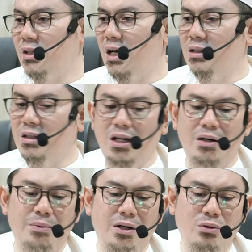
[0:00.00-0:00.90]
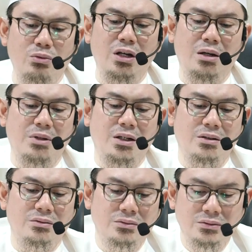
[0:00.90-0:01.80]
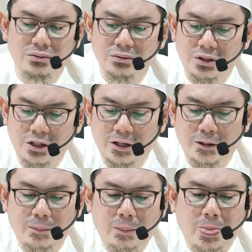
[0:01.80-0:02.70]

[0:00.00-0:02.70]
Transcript: Taatilah para ulama ya.